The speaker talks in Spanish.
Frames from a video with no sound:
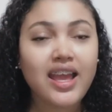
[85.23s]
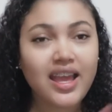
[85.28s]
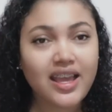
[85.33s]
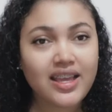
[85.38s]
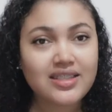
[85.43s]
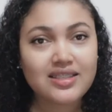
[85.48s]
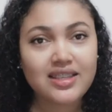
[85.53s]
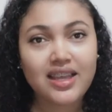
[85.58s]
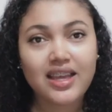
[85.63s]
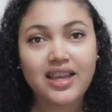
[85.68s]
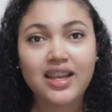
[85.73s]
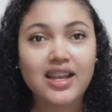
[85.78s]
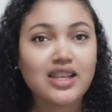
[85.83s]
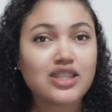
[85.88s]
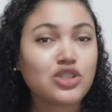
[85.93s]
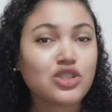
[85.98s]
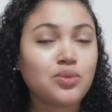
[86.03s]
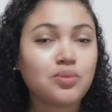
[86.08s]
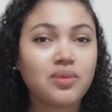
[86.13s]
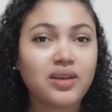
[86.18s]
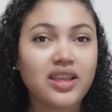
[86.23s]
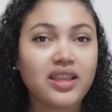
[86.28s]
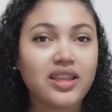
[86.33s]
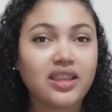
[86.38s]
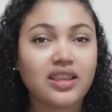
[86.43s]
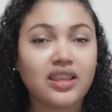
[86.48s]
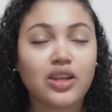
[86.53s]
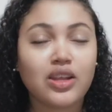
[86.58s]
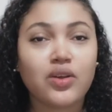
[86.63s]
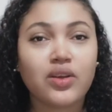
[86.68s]
Esa es la suma
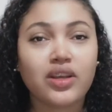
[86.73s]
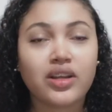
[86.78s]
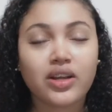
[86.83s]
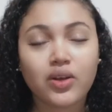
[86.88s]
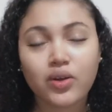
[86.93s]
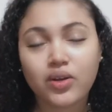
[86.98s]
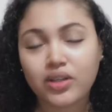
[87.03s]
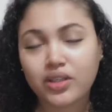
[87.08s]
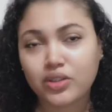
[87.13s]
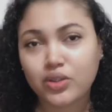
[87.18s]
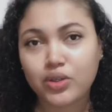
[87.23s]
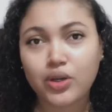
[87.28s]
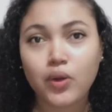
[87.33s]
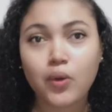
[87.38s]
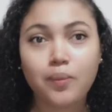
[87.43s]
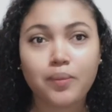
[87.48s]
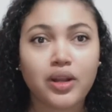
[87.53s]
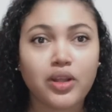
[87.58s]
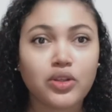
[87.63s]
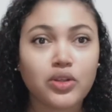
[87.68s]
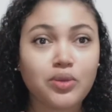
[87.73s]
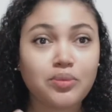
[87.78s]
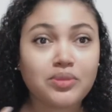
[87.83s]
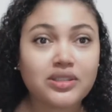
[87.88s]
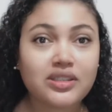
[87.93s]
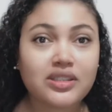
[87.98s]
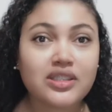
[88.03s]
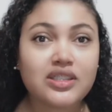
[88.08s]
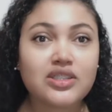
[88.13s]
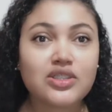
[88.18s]
de dinero que recolectó Recuperando
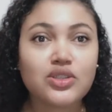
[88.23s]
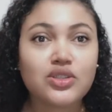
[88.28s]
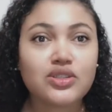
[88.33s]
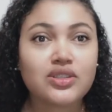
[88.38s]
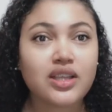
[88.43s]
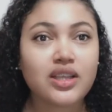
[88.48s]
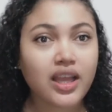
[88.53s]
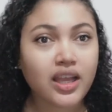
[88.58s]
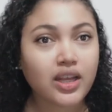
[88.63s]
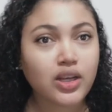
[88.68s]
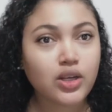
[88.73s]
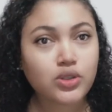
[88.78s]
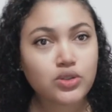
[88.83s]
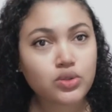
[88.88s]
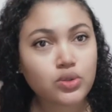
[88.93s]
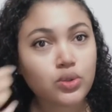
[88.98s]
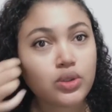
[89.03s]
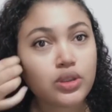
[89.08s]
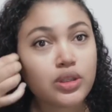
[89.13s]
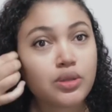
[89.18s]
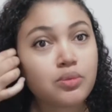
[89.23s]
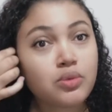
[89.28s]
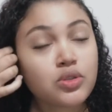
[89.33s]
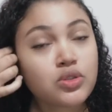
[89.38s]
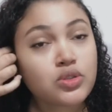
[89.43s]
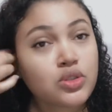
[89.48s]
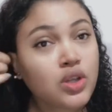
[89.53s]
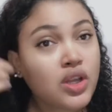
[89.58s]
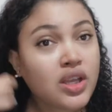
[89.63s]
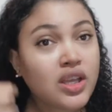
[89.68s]
Mis Rizos en los
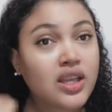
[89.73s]
últimos